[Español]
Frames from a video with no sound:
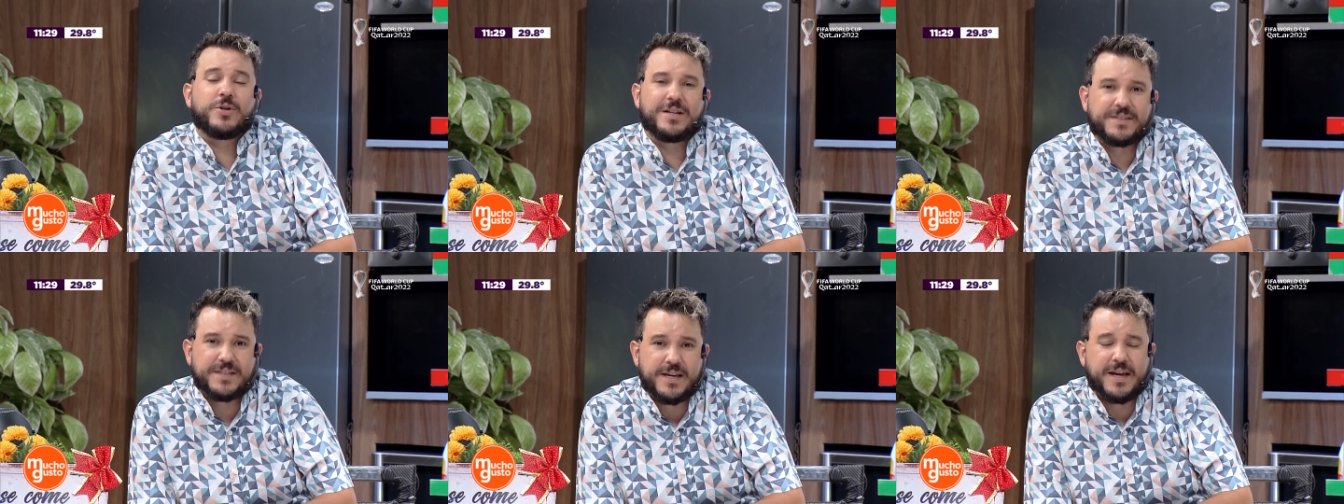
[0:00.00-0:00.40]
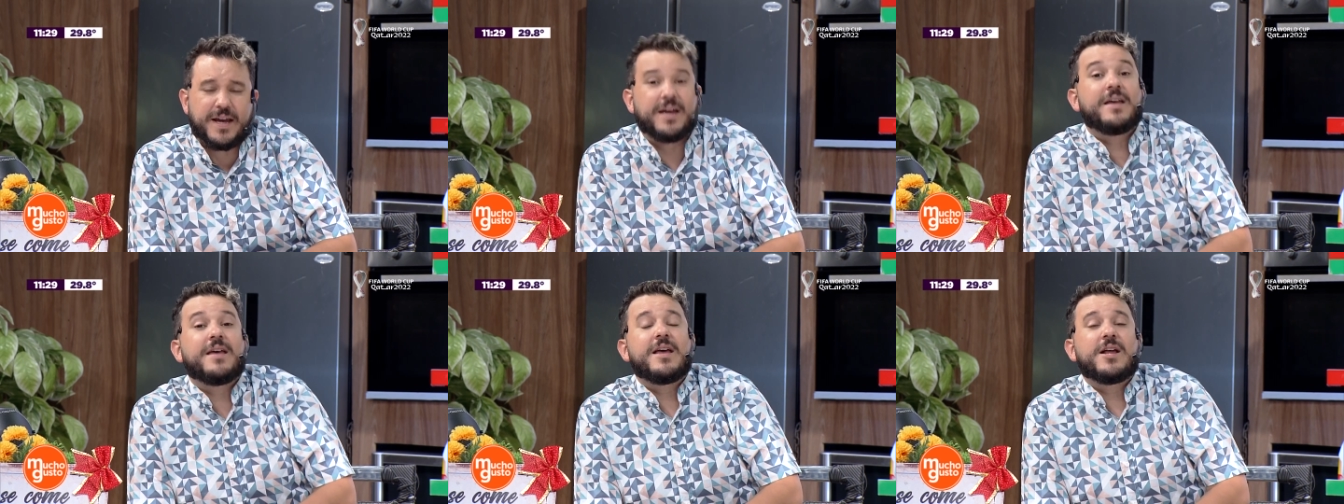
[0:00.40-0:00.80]
Así
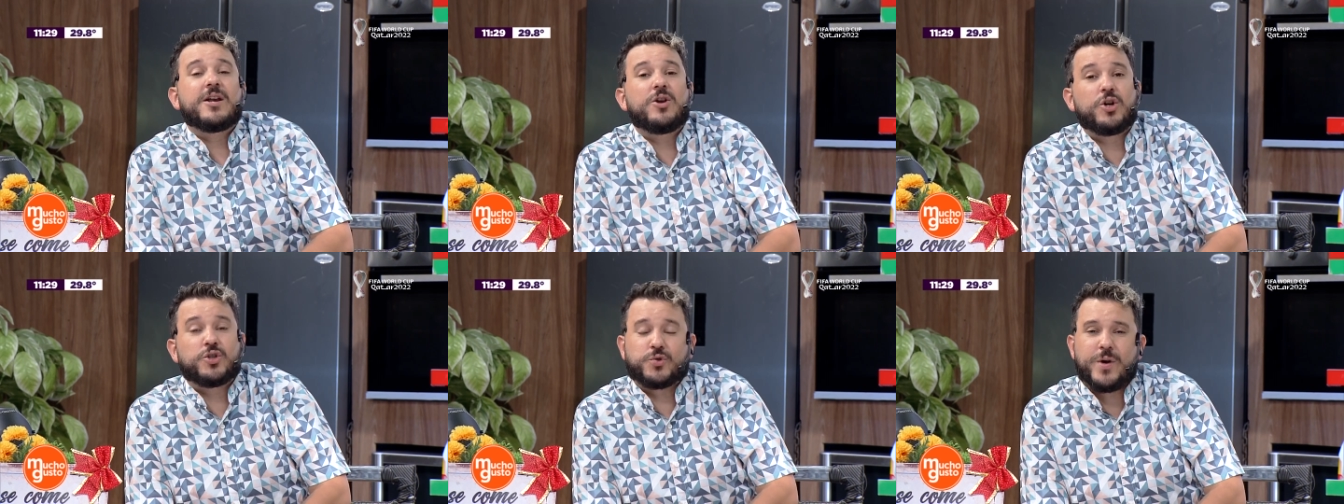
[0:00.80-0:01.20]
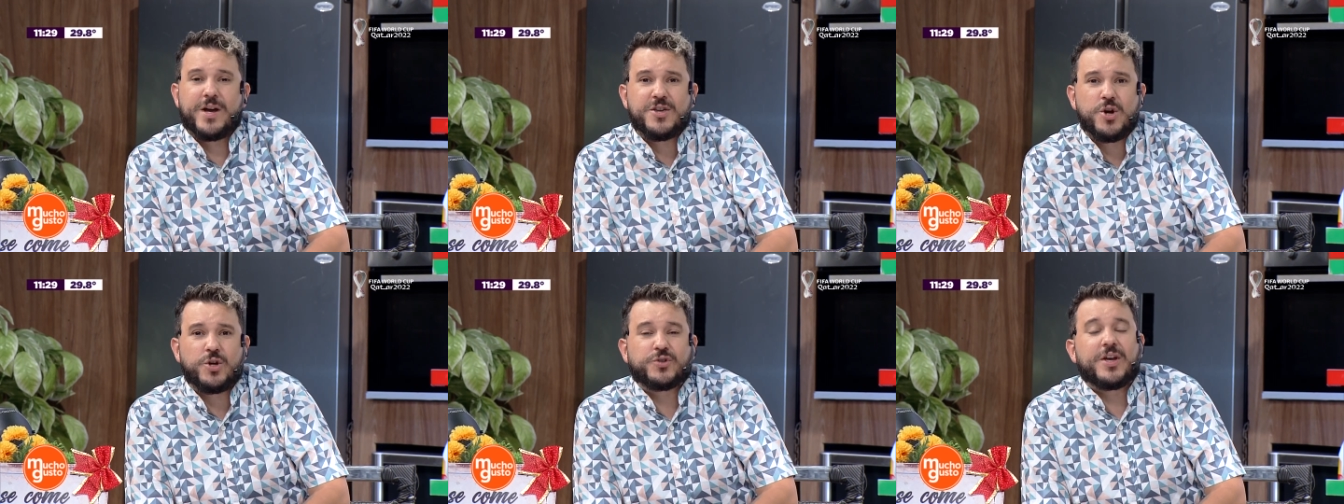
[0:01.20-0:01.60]
que los
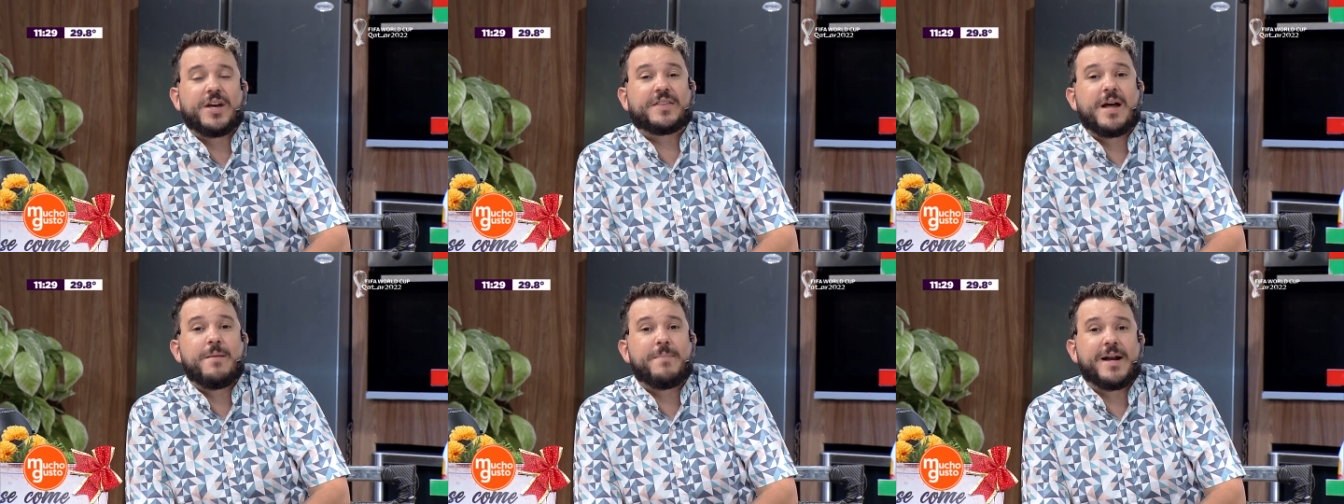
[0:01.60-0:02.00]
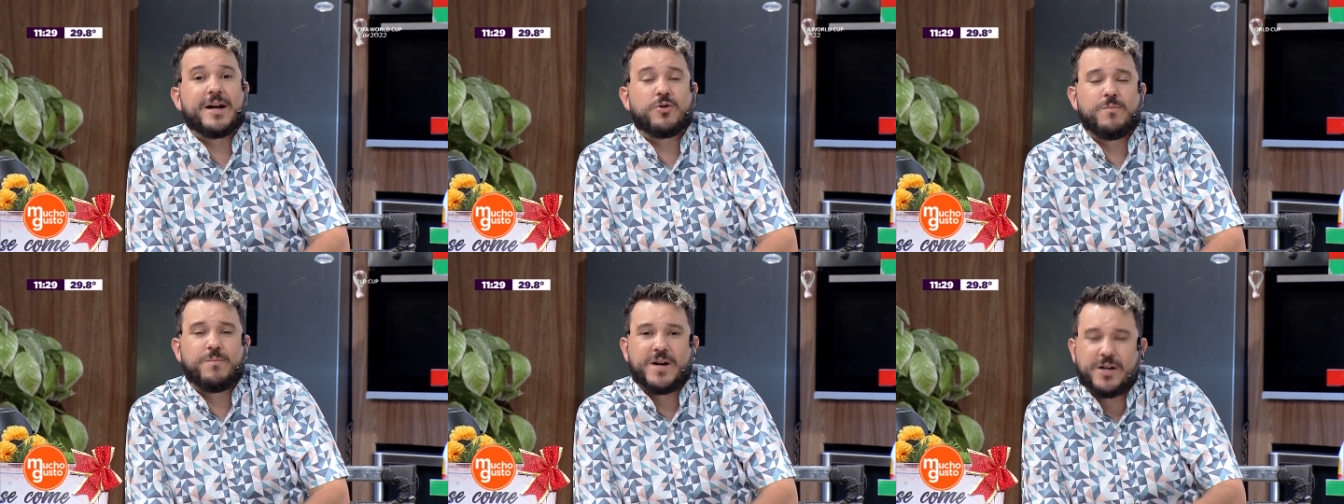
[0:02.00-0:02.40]
sueños están para
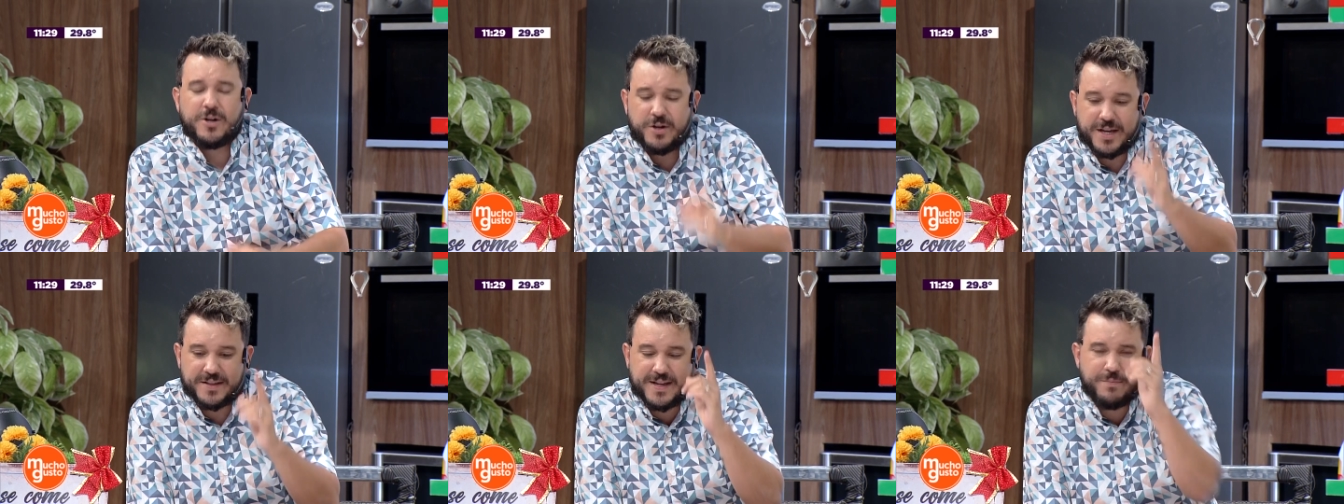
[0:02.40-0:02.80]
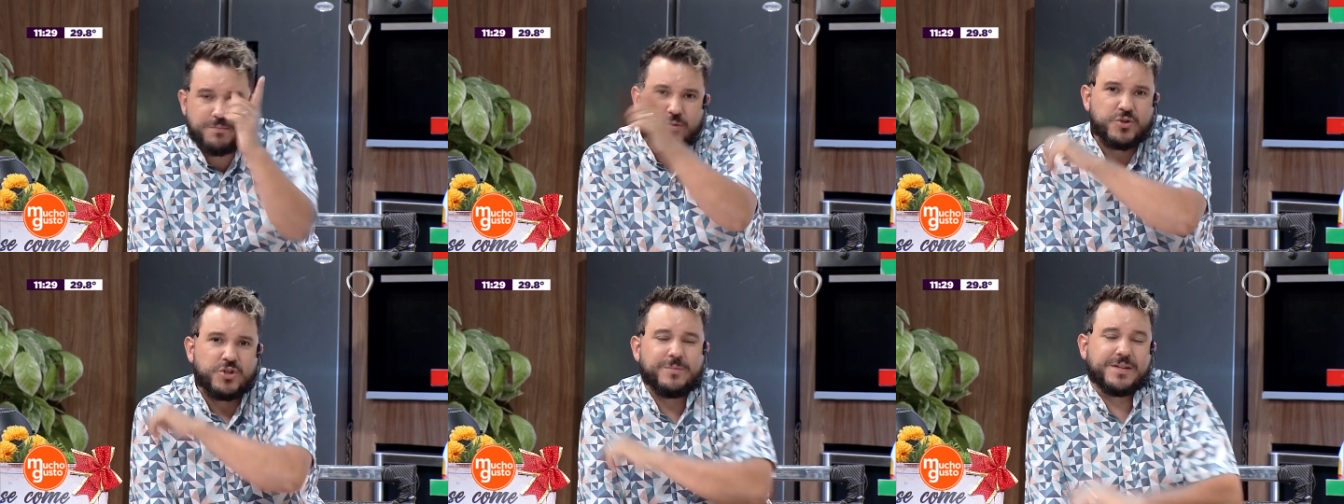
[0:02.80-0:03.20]
cumplirlos y están
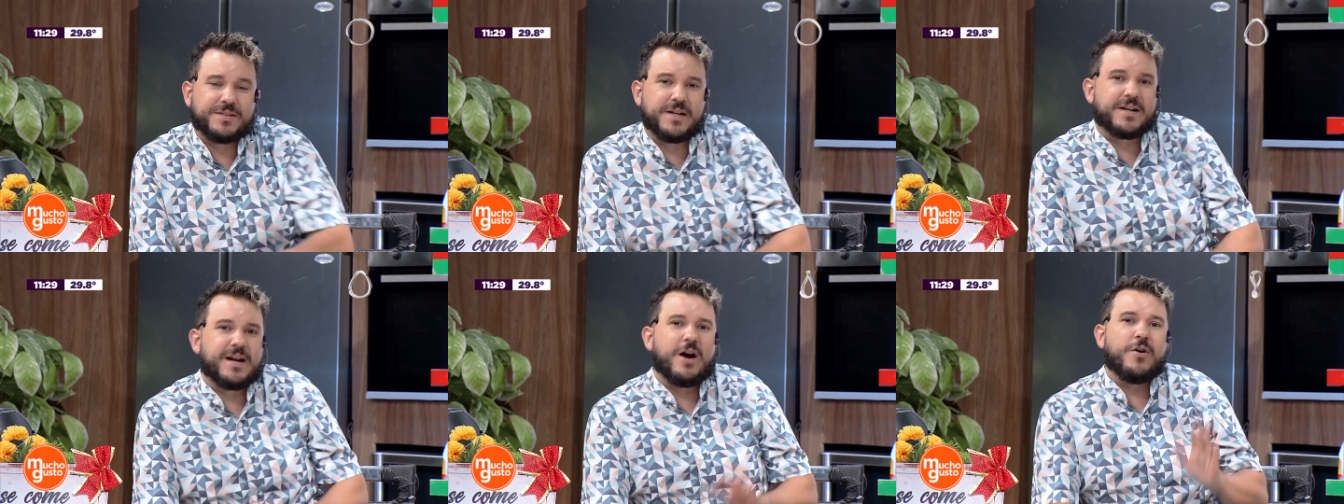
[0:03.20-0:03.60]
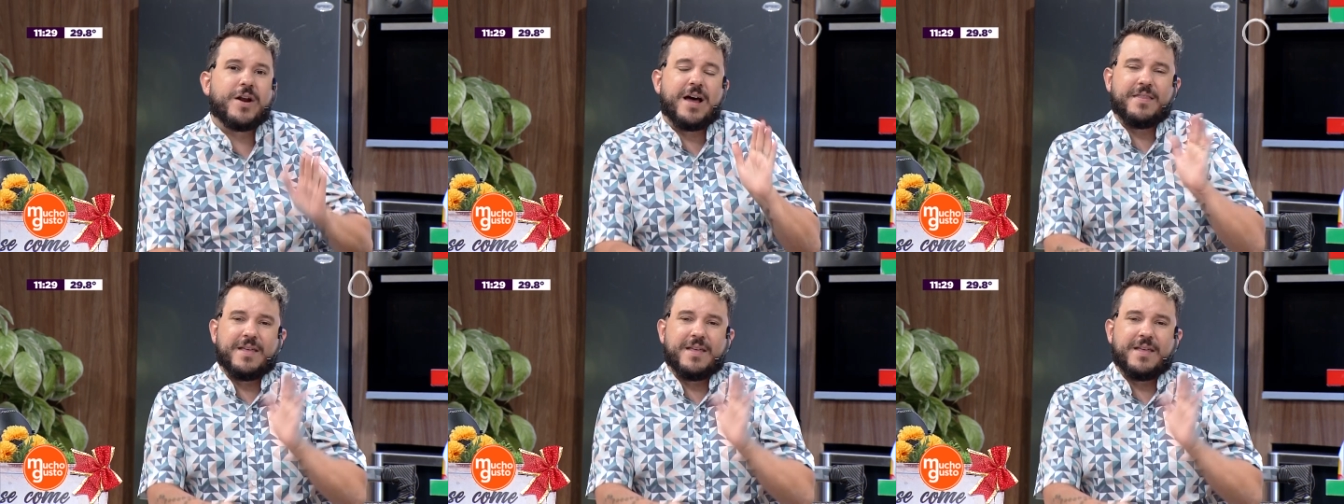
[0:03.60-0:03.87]
mucho más cerca ahora